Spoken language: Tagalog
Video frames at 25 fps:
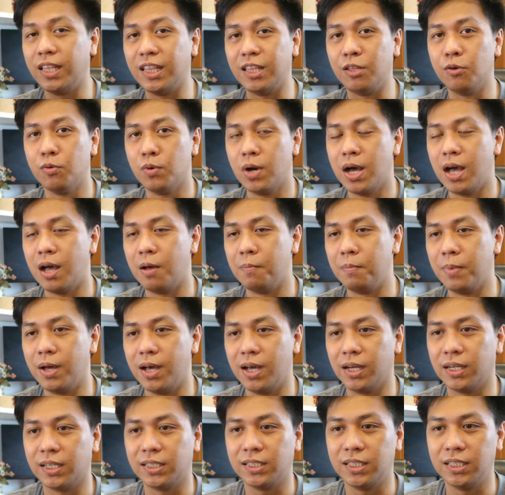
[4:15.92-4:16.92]
feet yung
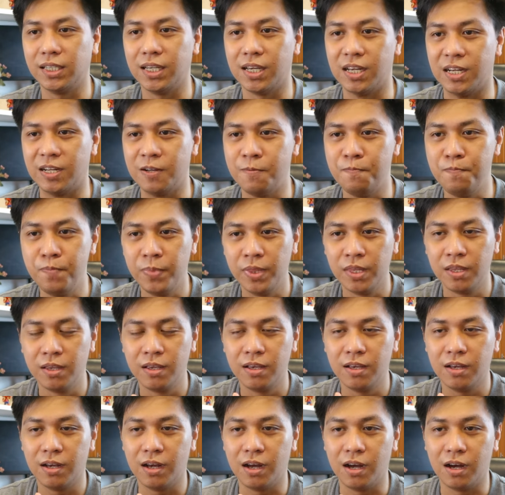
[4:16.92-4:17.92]
haba. Kasi ka,
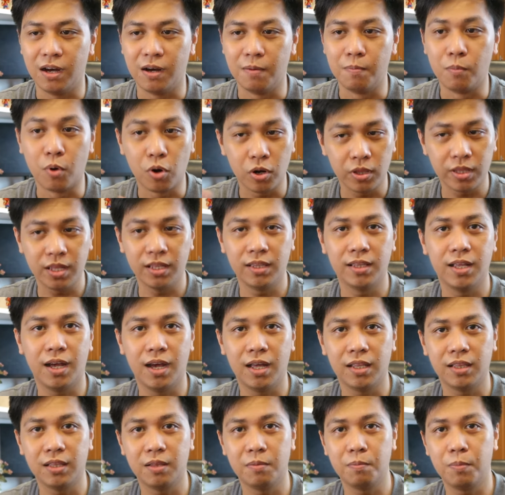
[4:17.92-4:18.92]
uh, ah, more than
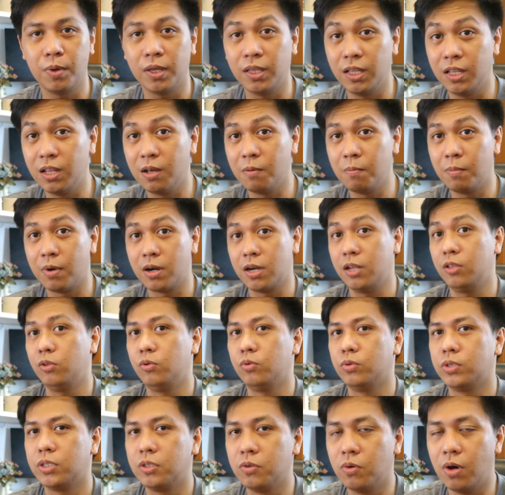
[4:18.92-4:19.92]
that, pwede nang
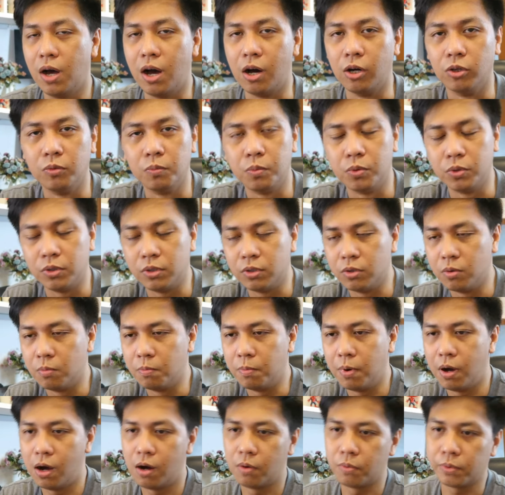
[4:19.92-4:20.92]
ma-reduce yung output
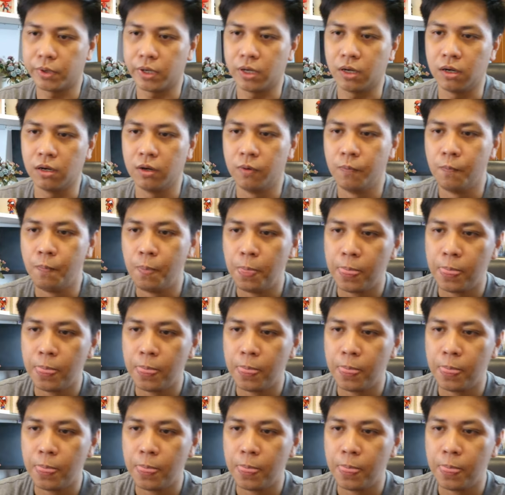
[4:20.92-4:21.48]
ng power.